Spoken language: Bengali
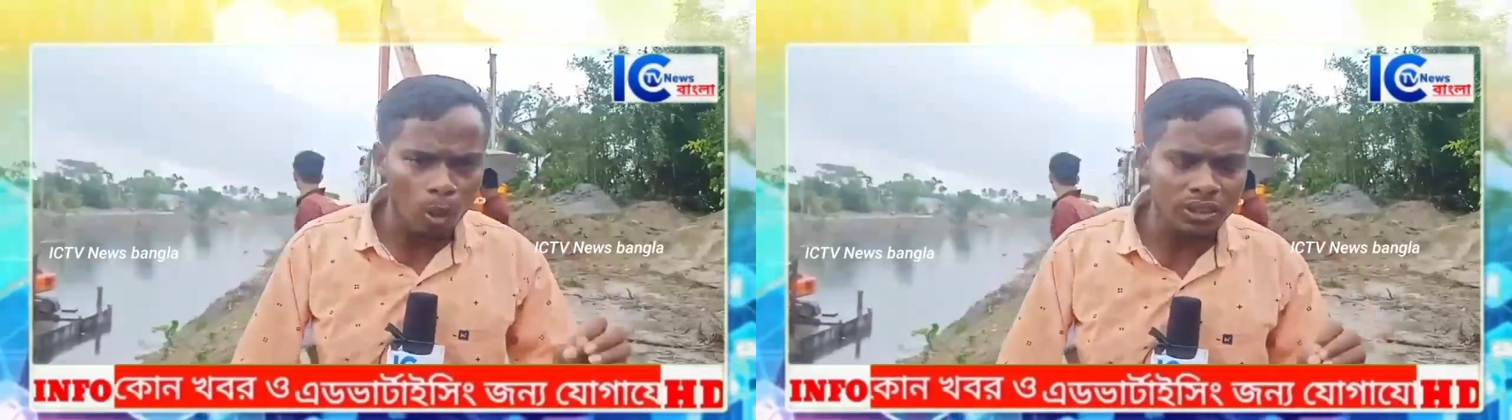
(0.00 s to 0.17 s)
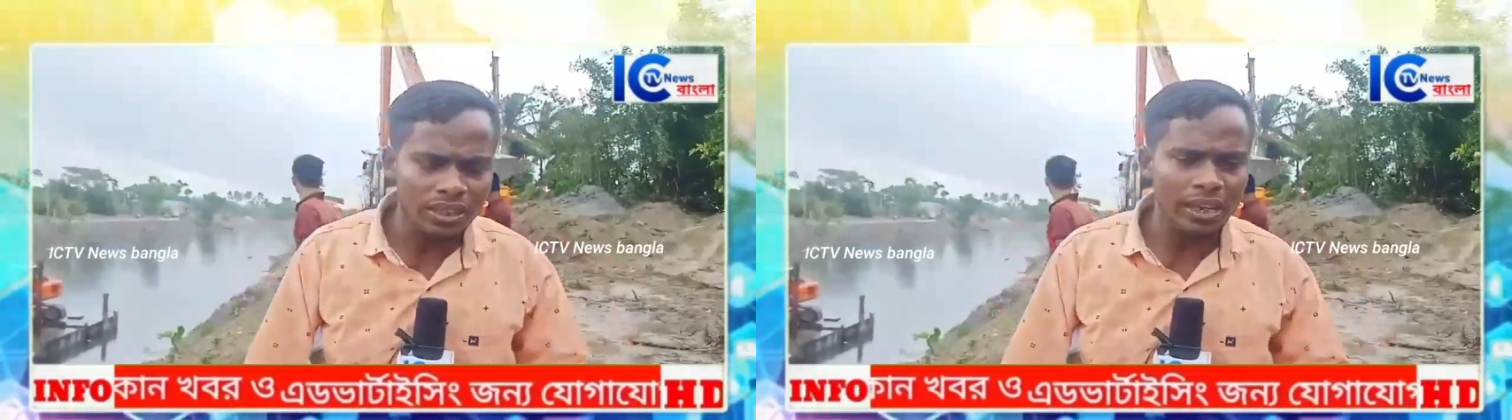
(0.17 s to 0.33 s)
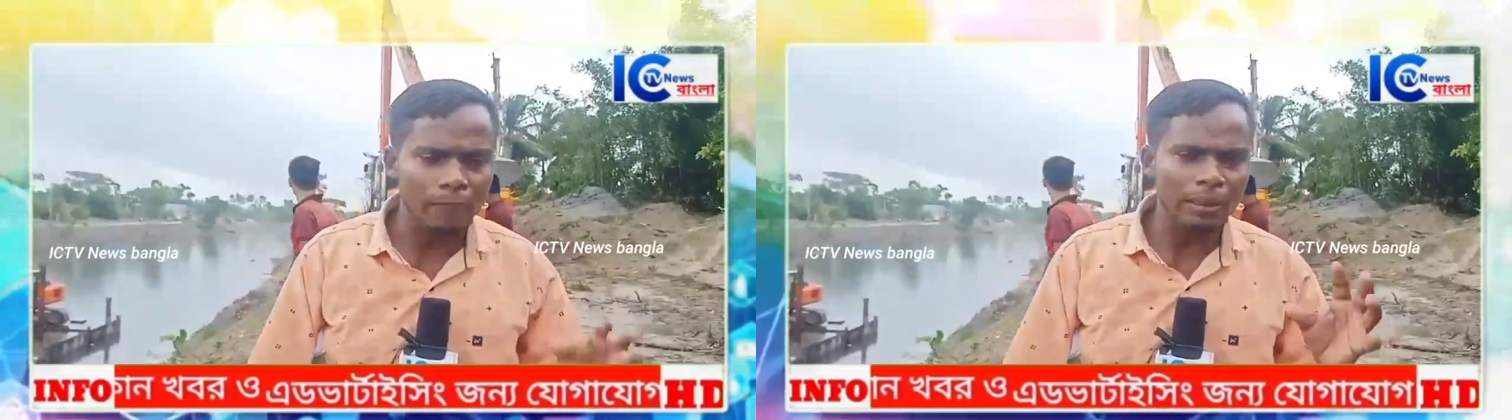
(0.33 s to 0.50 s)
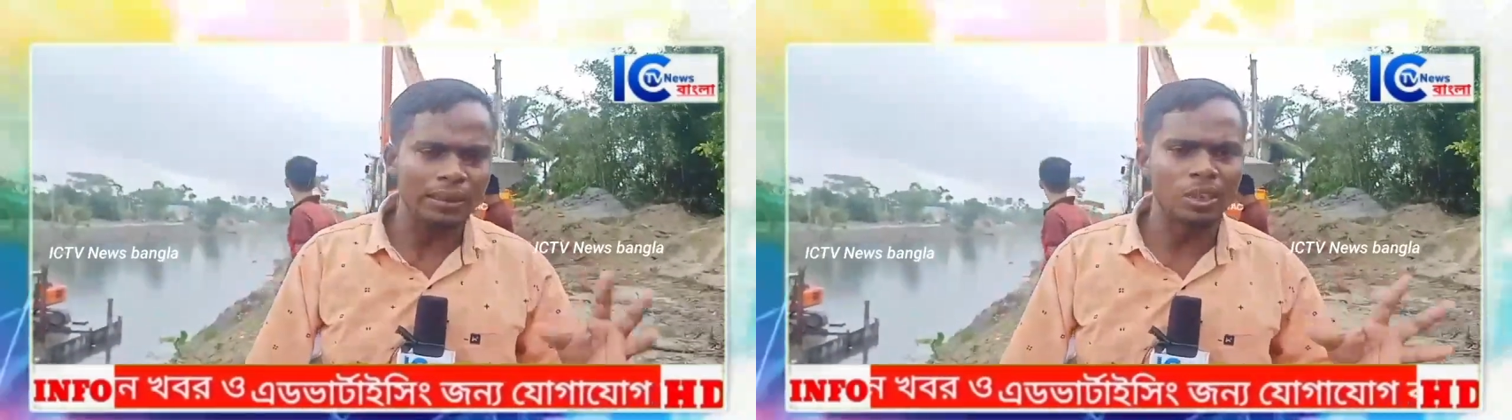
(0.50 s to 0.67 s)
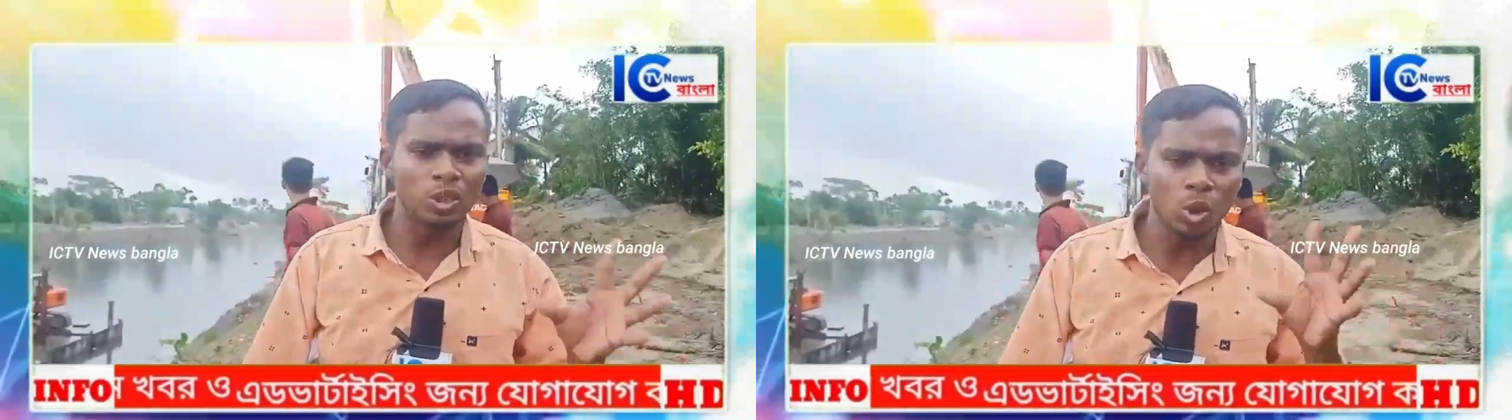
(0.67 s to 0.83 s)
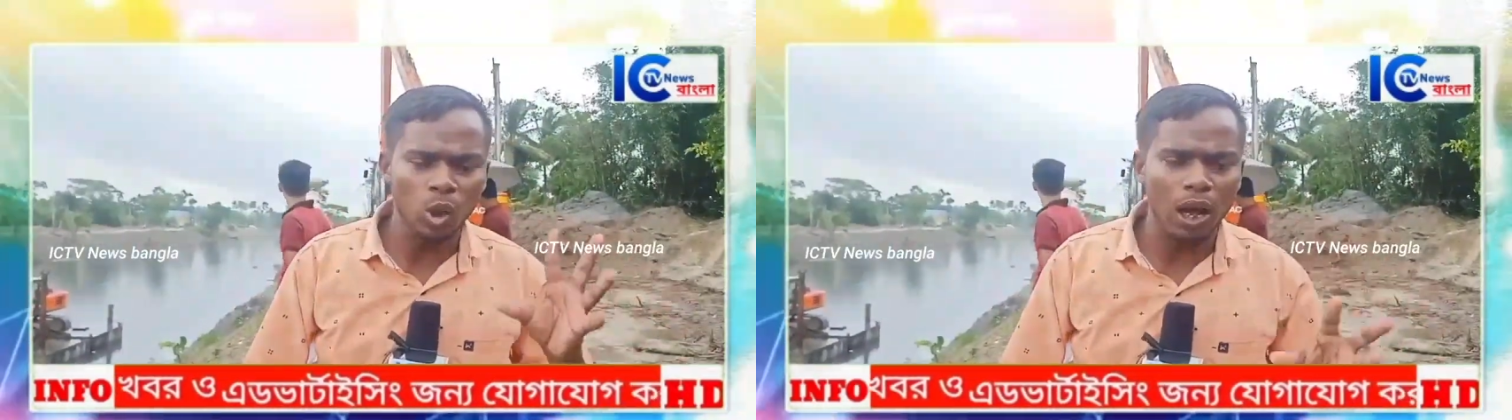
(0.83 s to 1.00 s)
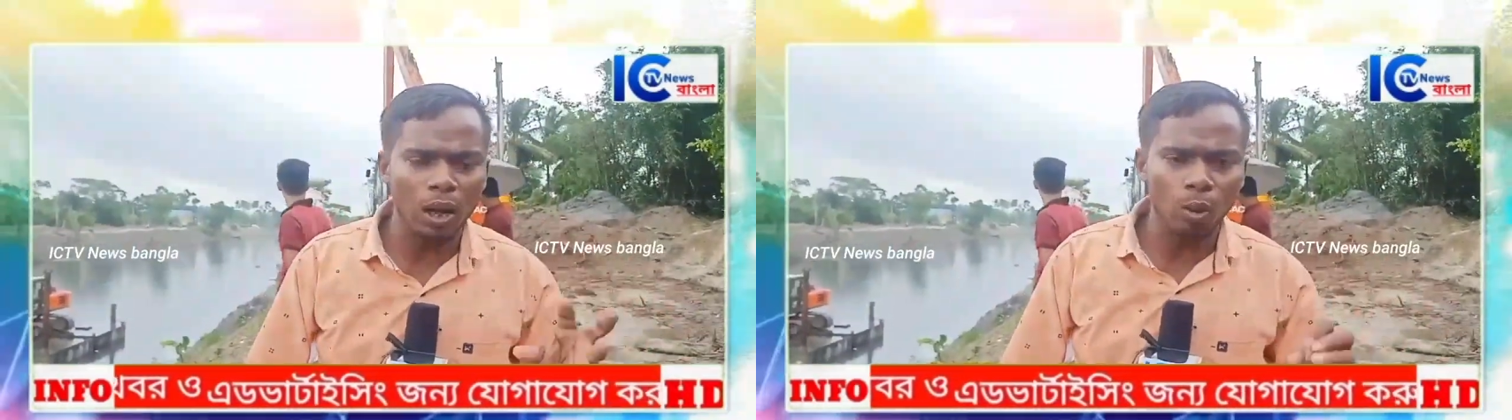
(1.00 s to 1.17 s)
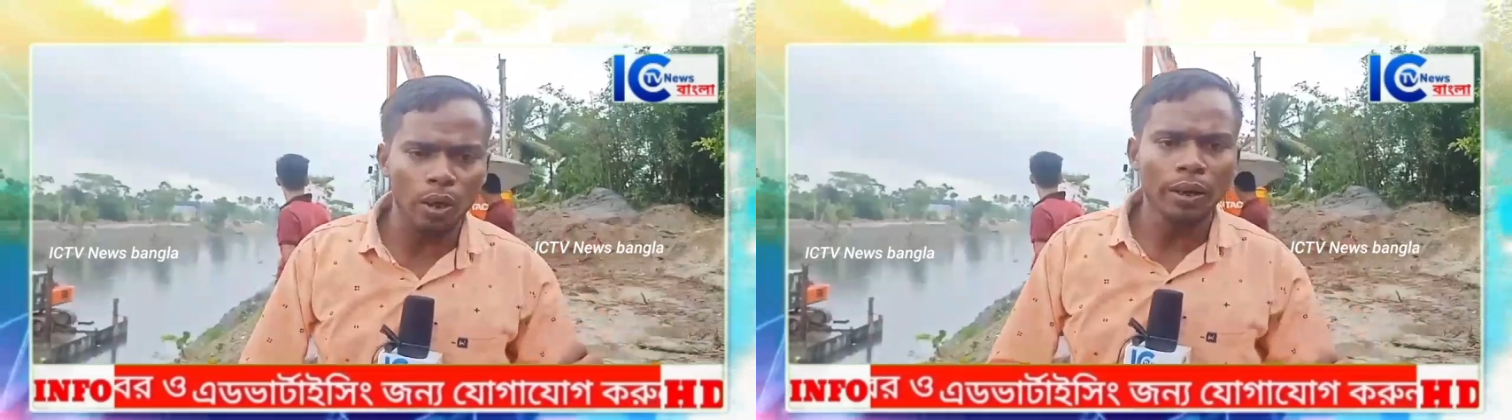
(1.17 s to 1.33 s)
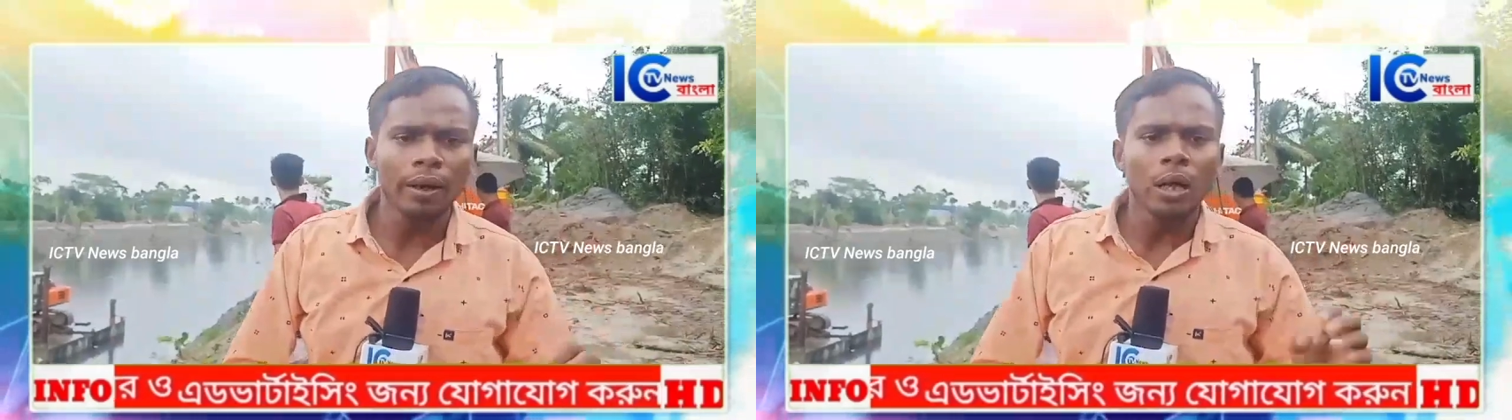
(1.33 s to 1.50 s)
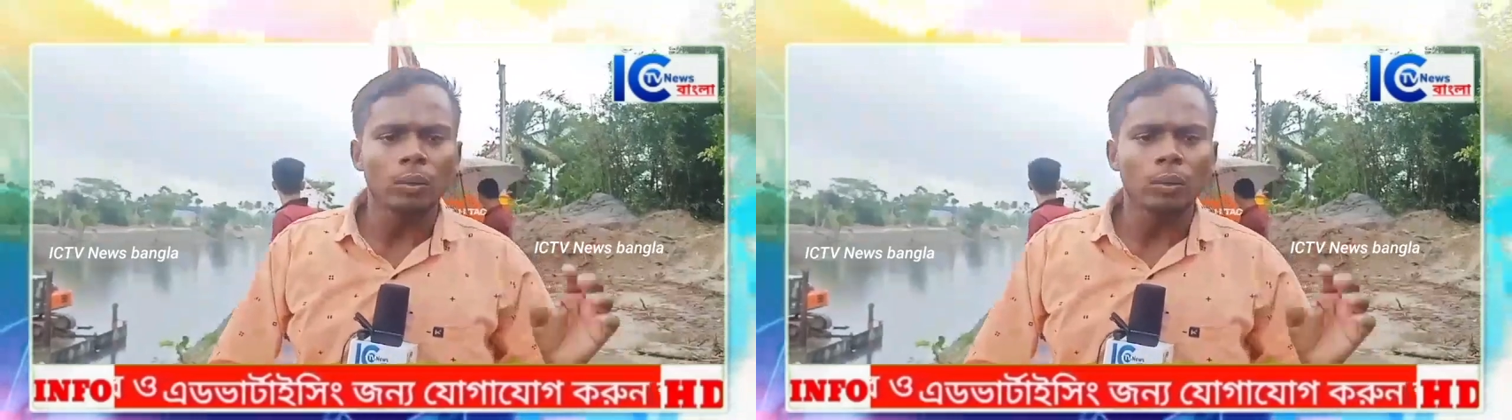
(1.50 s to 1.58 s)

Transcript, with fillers: বলছে যে আমরা তিনশো টাকা করে